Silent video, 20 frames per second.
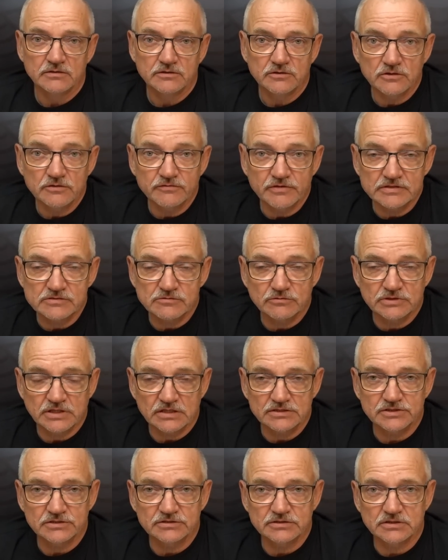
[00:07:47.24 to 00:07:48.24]
No i w
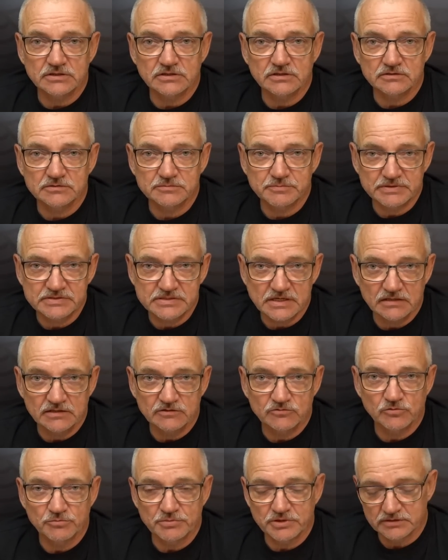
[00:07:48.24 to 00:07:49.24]
rezultacie tych
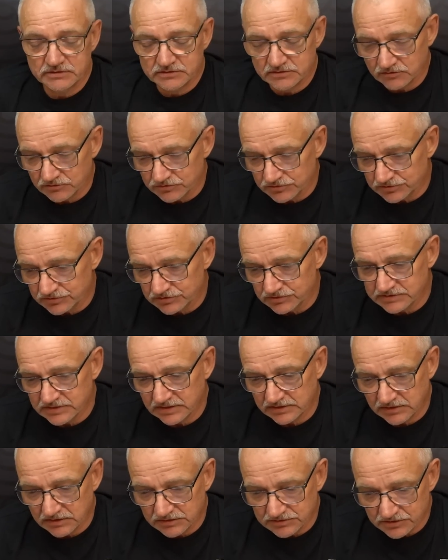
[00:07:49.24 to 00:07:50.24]
specjalnych umiejętności
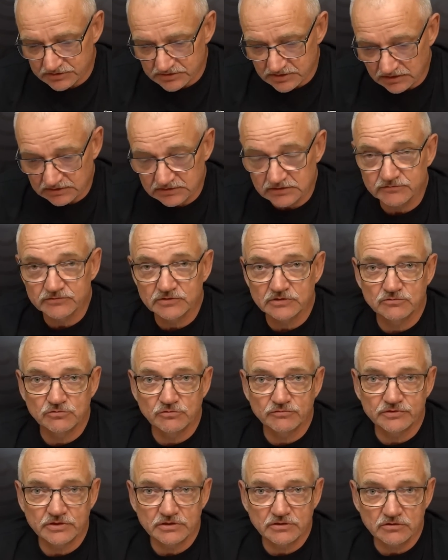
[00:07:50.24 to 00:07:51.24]
sandacz jest aktywny
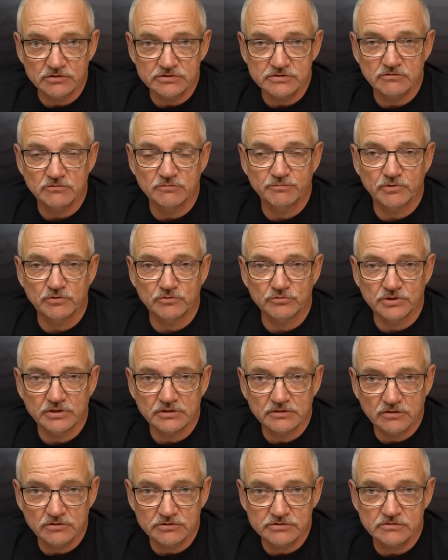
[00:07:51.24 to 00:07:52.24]
głównie nocą, poluje
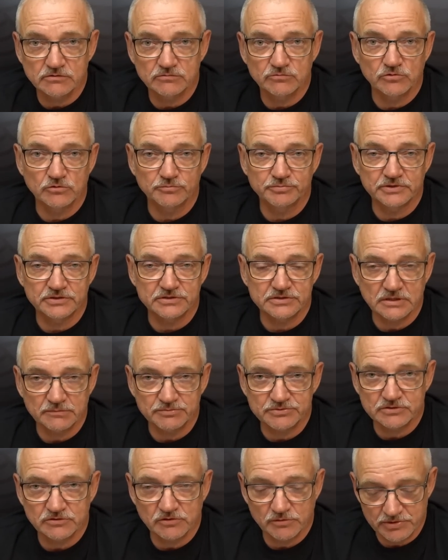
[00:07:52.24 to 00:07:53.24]
nocą lub też na
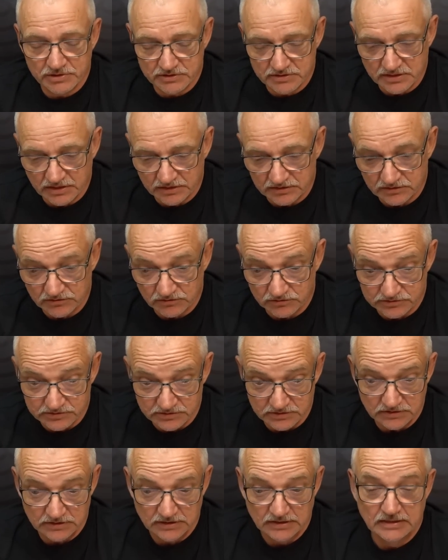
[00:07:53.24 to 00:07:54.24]
przełomie dnia i
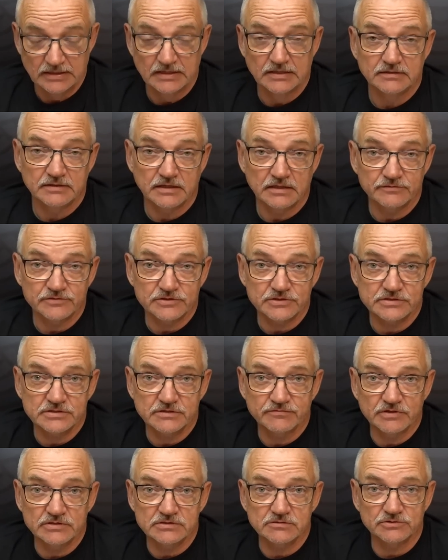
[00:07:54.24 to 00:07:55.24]
nocy, no ale
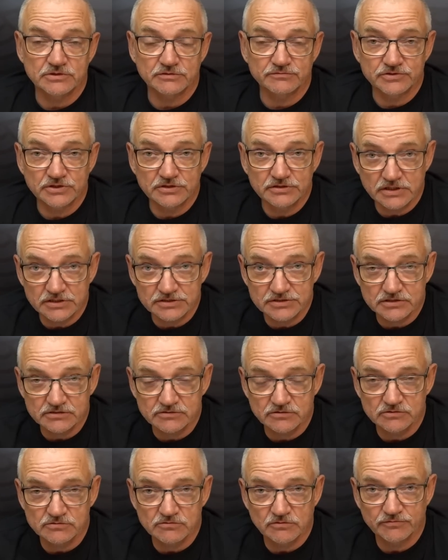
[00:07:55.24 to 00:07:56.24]
wszyscy wiedzą, że w dzień też jest
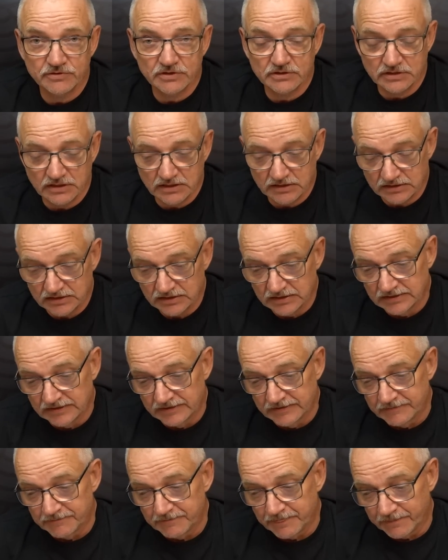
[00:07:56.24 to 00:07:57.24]
do złowienia.
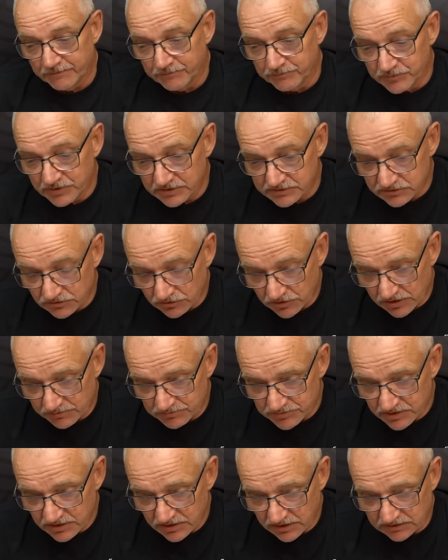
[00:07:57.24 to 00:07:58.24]
Jest trochę
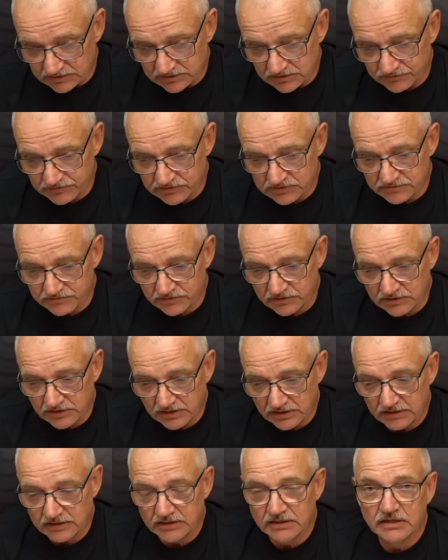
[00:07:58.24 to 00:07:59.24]
mniej aktywny
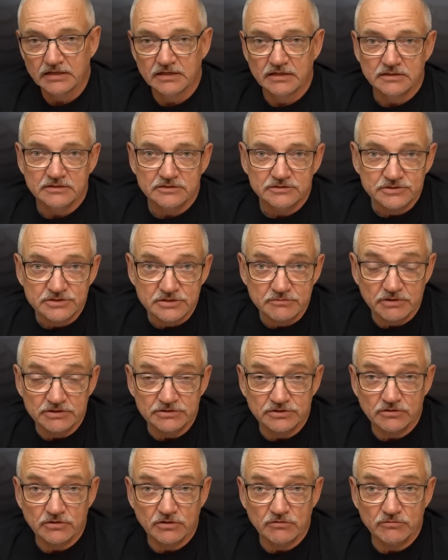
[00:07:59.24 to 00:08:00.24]
zwykle, trzyma
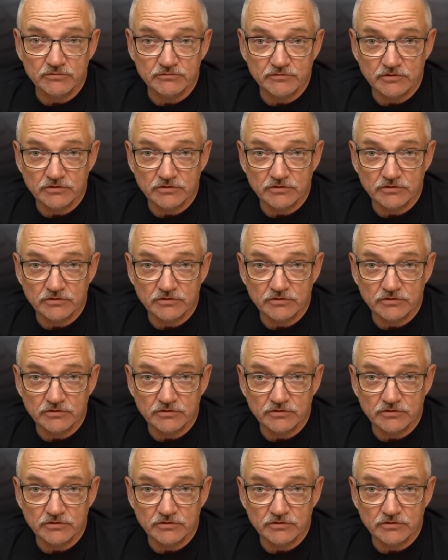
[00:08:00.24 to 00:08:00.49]
się około w